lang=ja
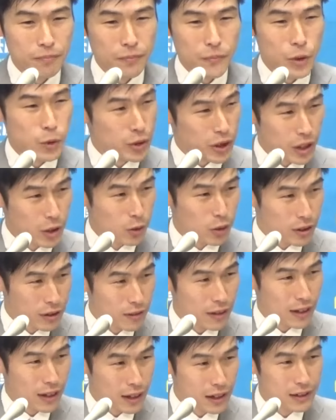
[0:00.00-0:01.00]
調査によって
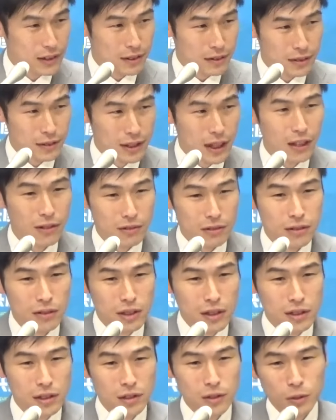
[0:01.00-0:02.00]
は過半数になる
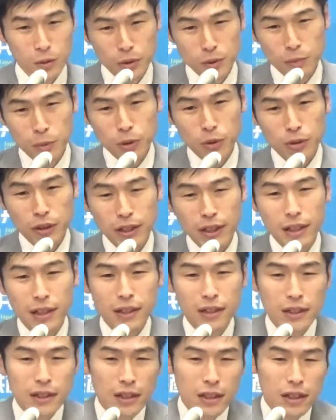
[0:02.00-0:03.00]
そういうもとで